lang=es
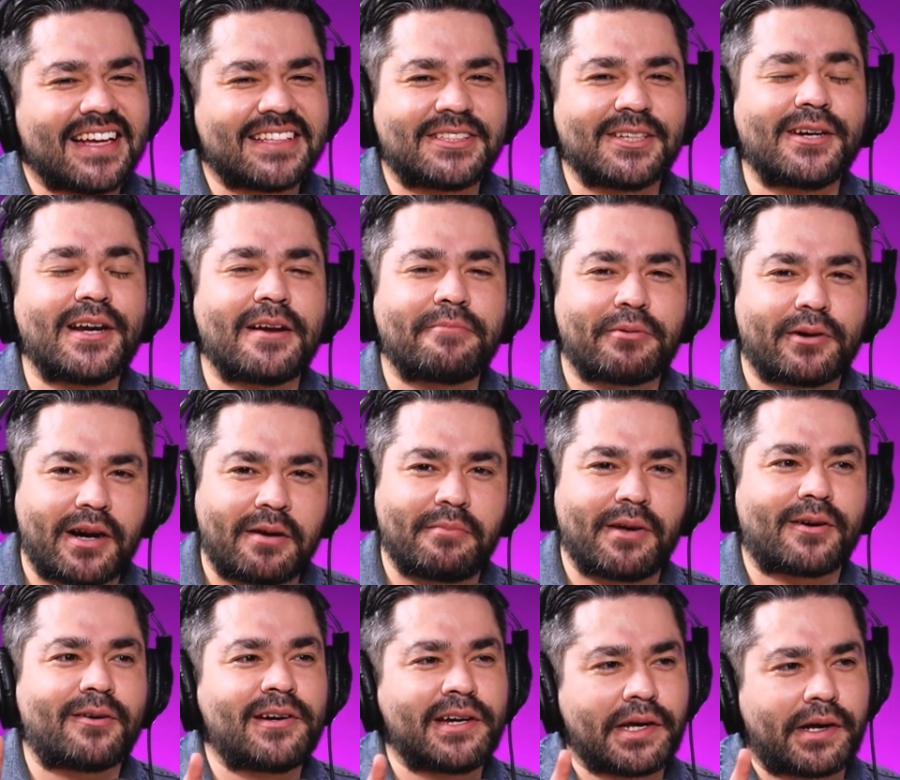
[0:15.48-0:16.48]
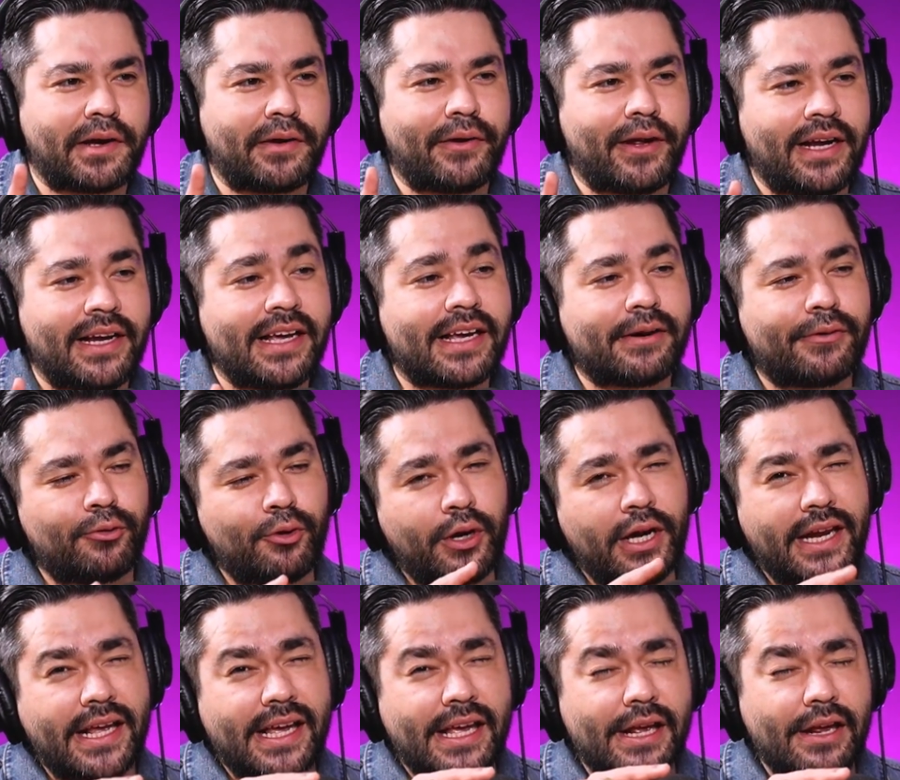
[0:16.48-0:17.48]
De hecho, en el programa con
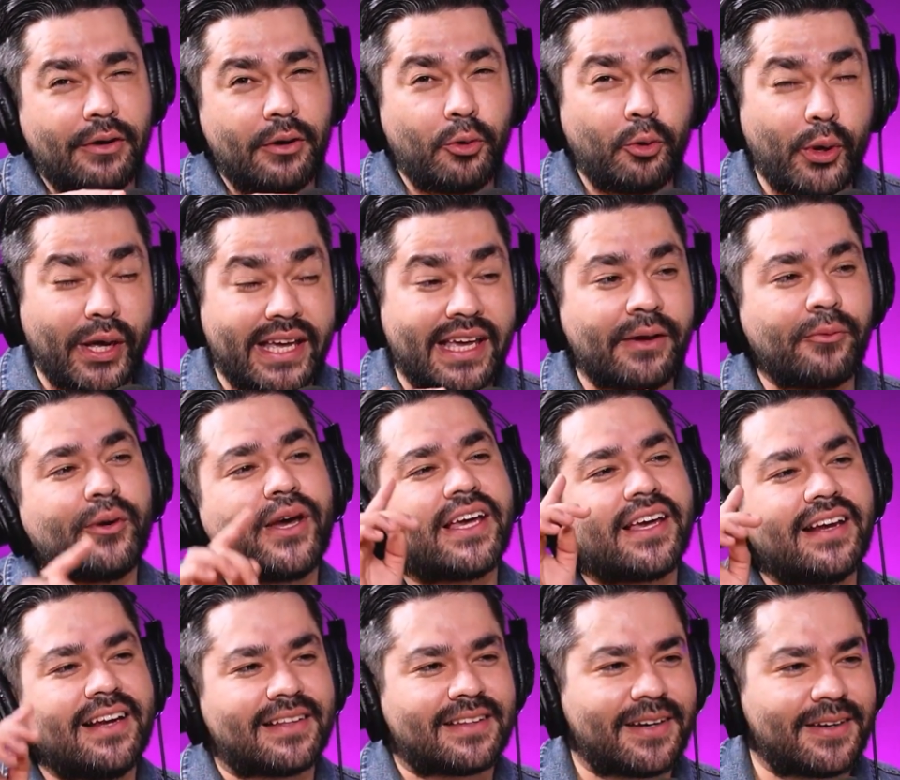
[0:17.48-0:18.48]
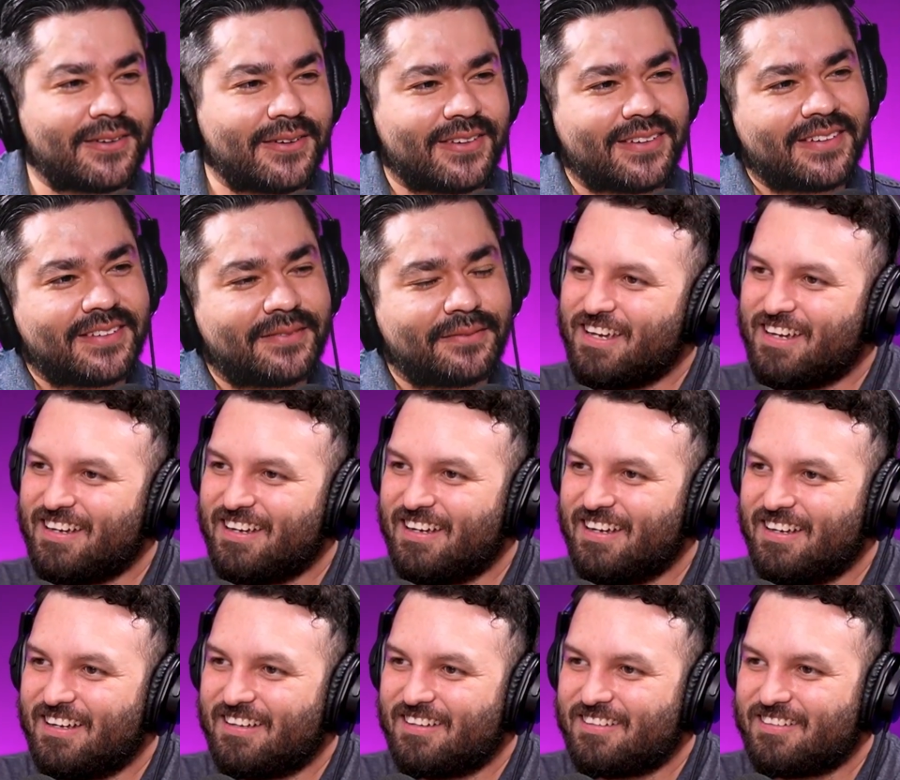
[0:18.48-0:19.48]
Luiki Wiki la traigo. Ah, sí.
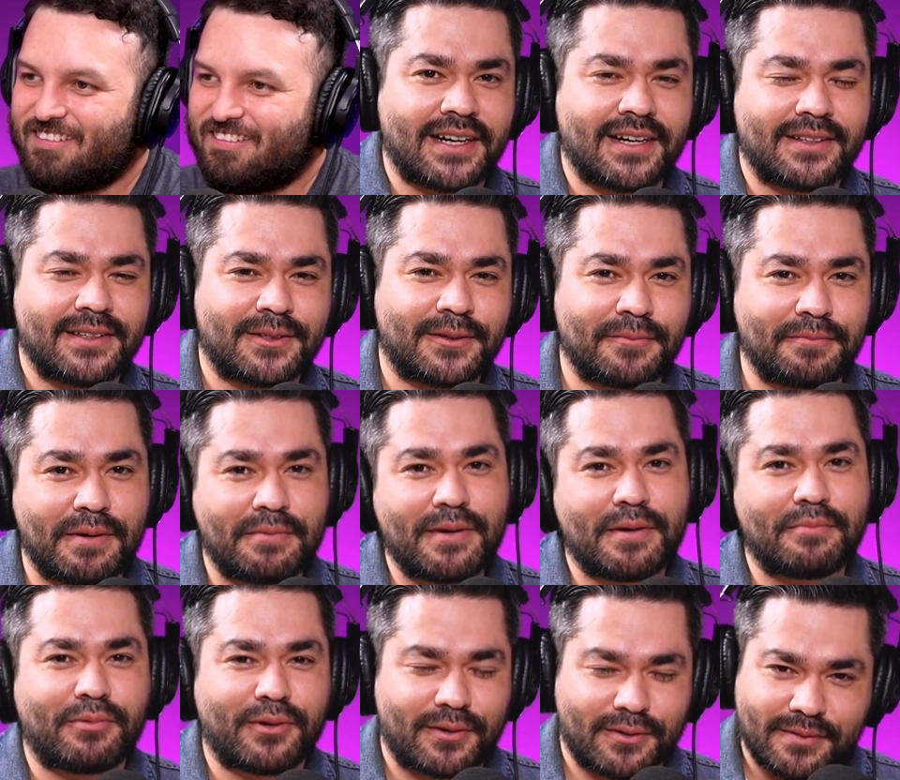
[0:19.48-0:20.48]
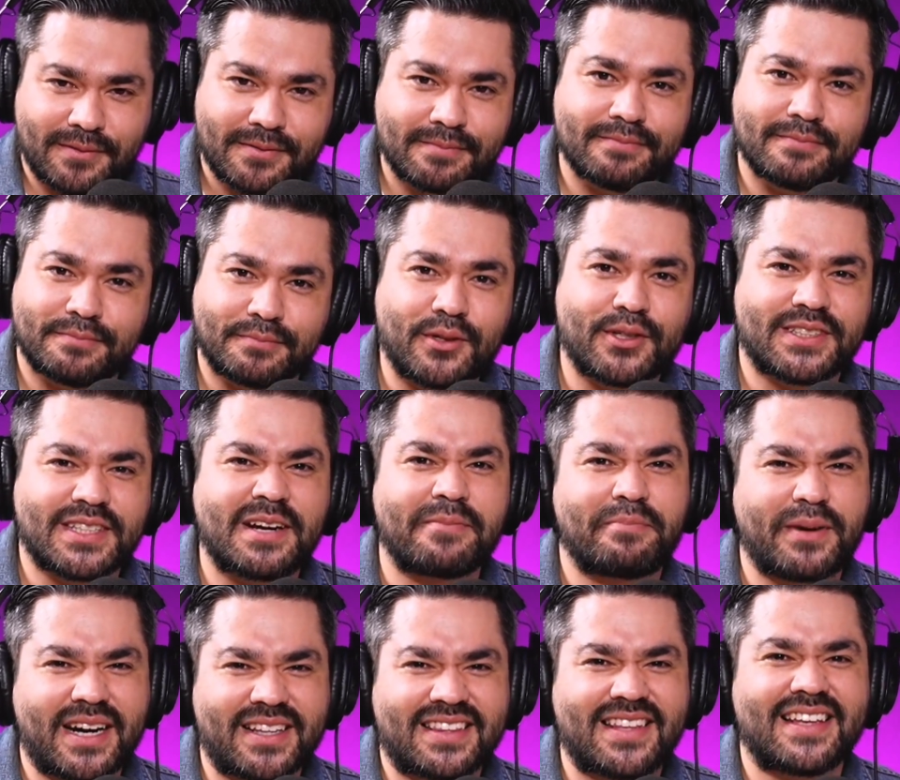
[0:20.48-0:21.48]
Sí, saludos, carnal. Discúlpame por por ser
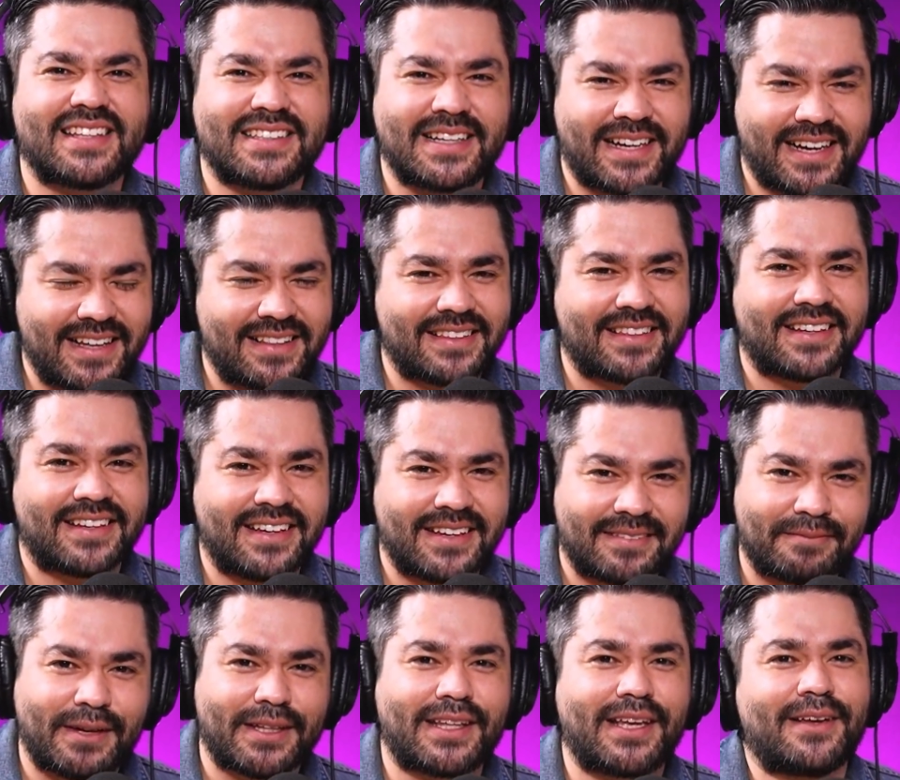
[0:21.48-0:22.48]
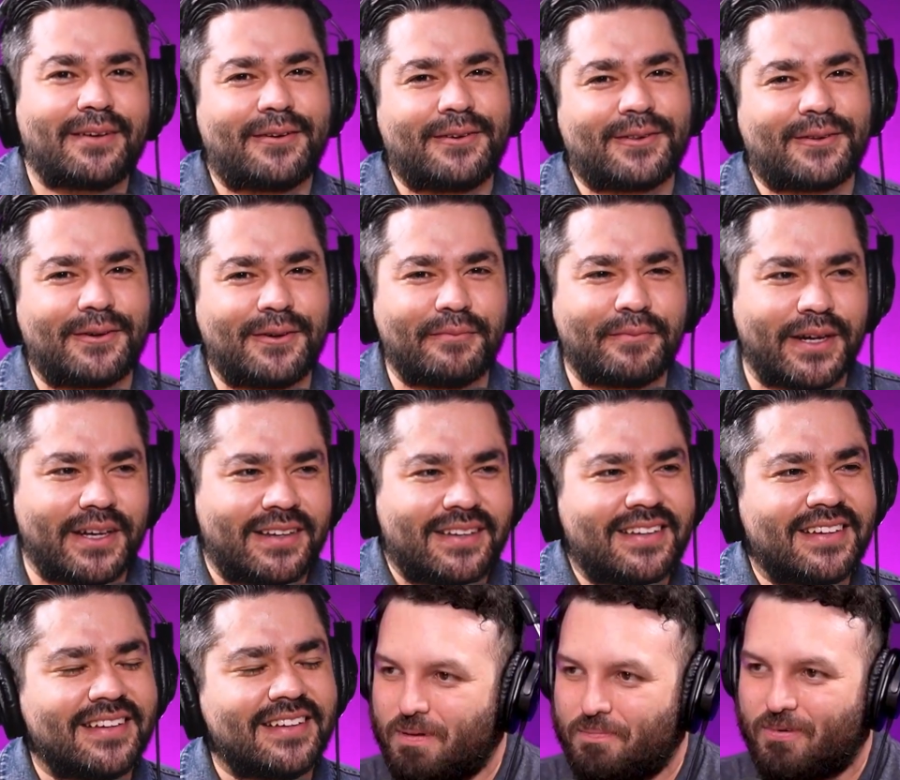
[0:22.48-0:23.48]
parte de esa gente que batalla con tu nombre.
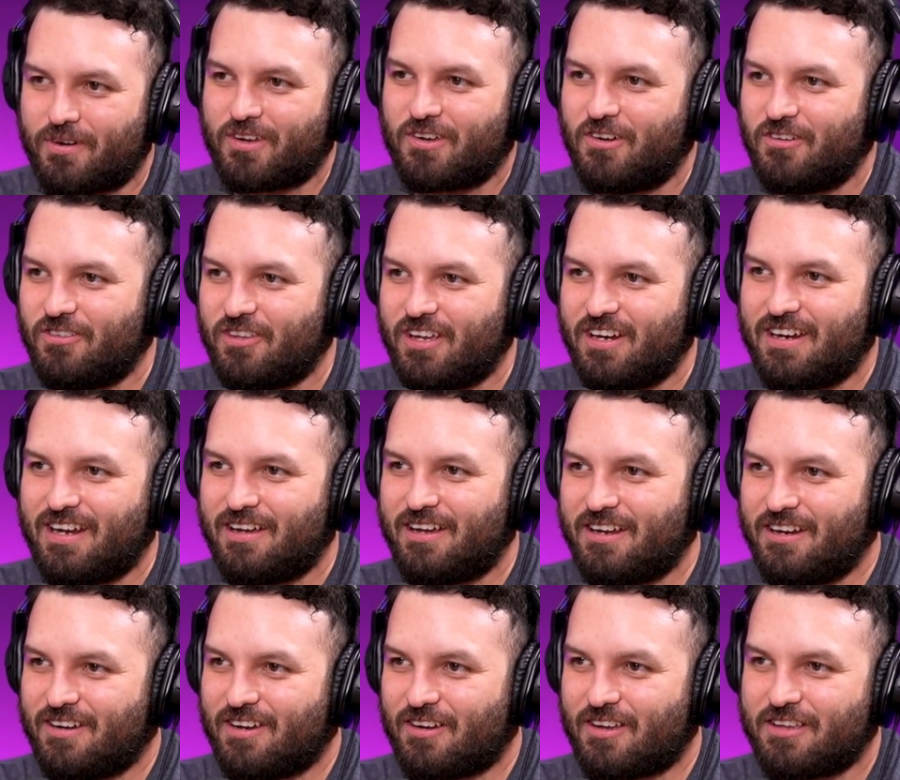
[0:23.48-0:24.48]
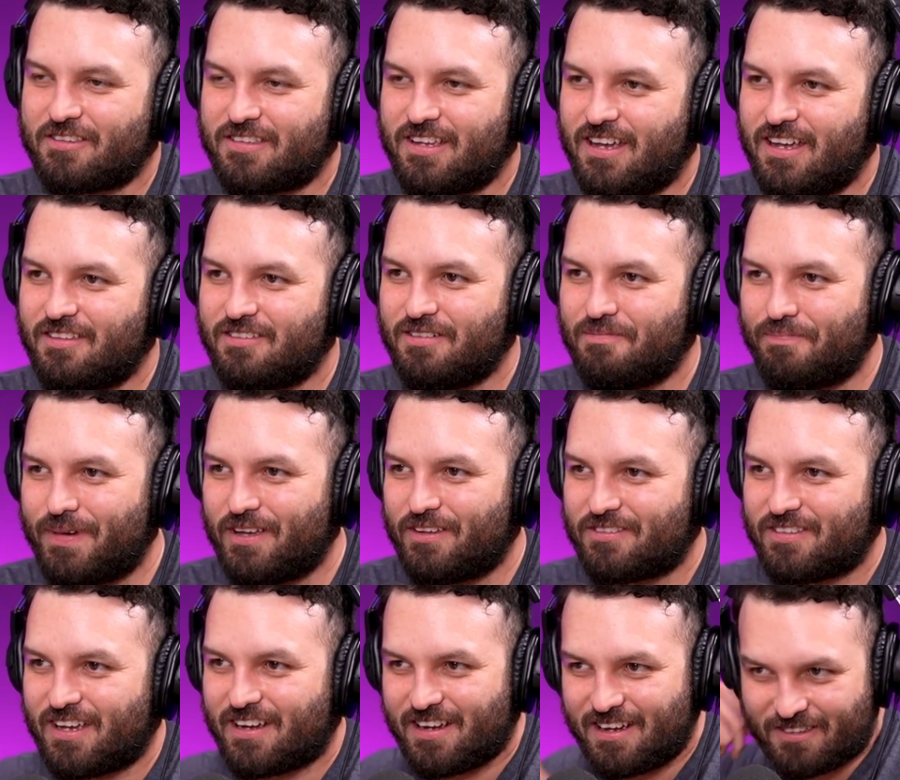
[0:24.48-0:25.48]
Yo supe porque un día en, que estabas bien pedo
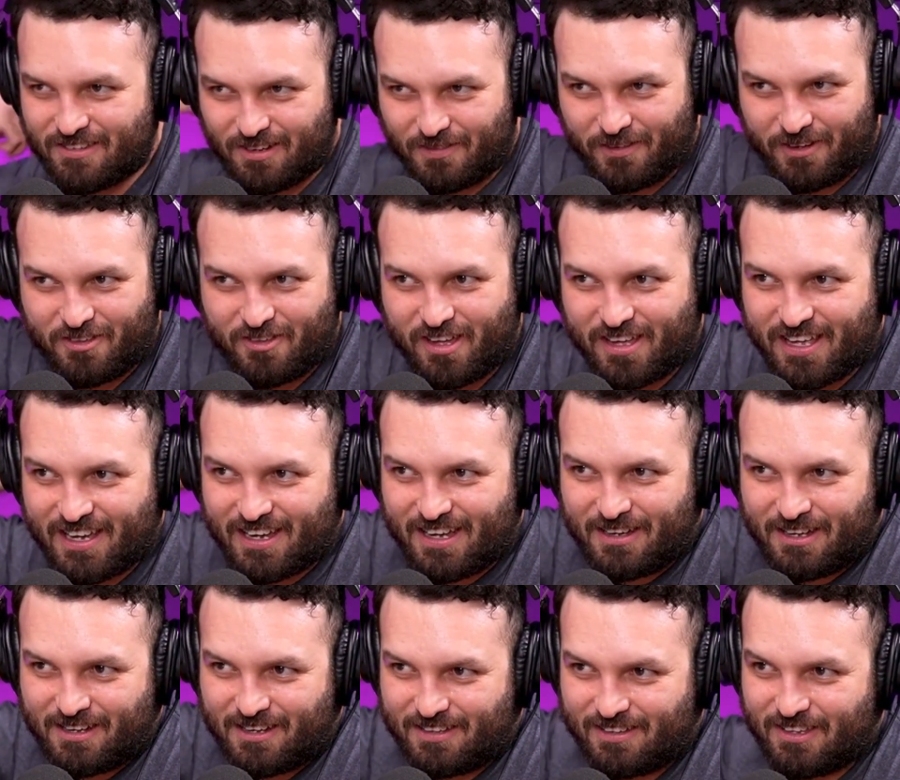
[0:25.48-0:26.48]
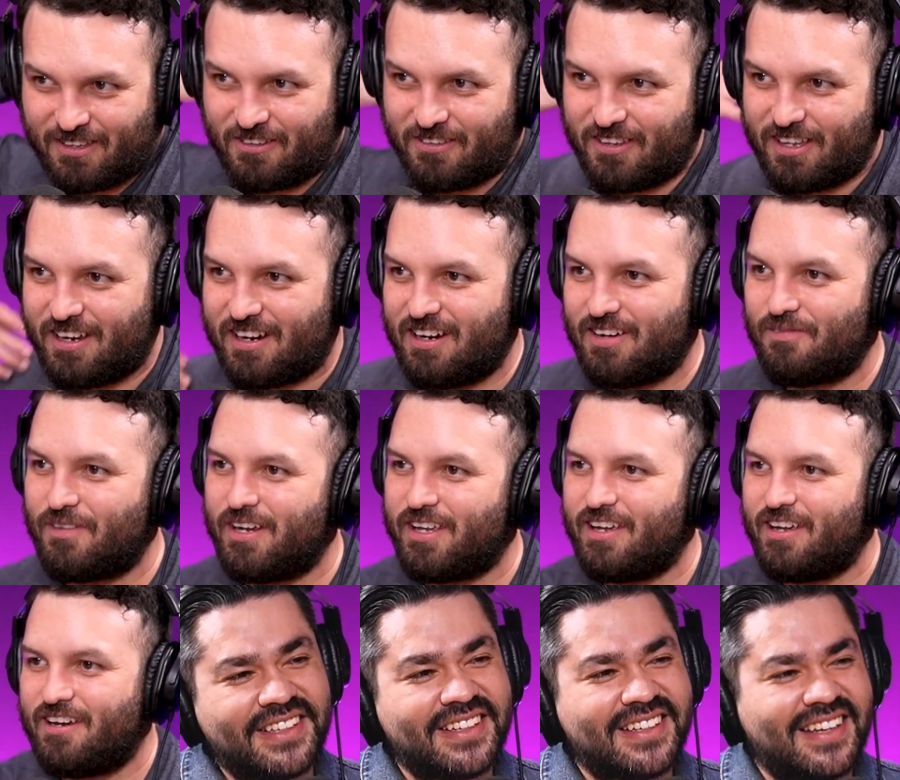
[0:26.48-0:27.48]
te quedaste dormido y chequeé que, de dónde era la pelea Ah,
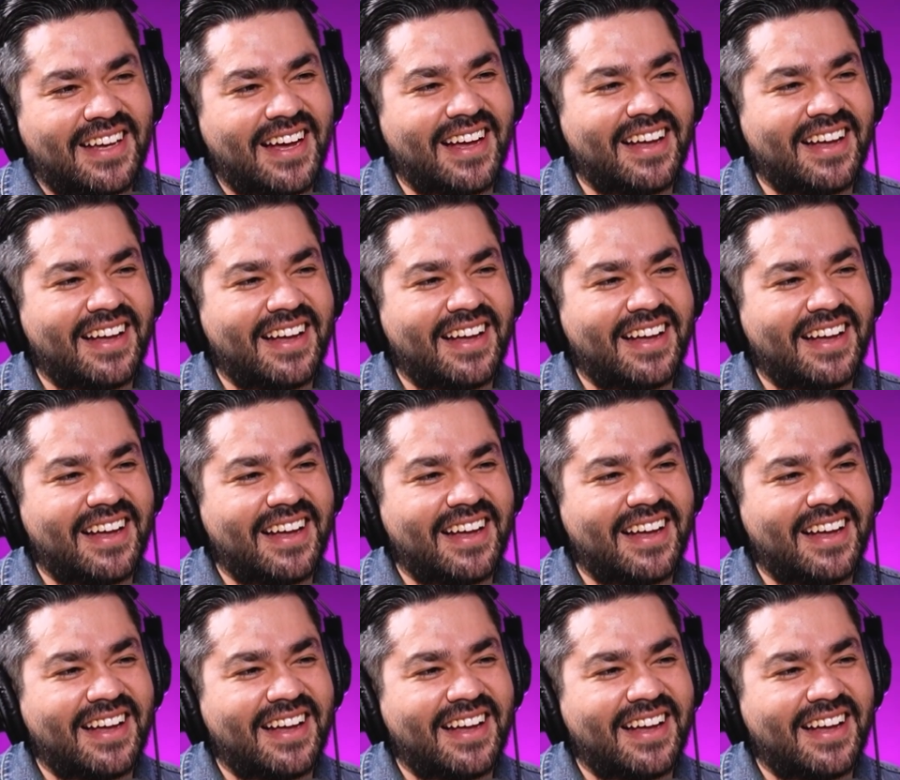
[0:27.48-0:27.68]
sí.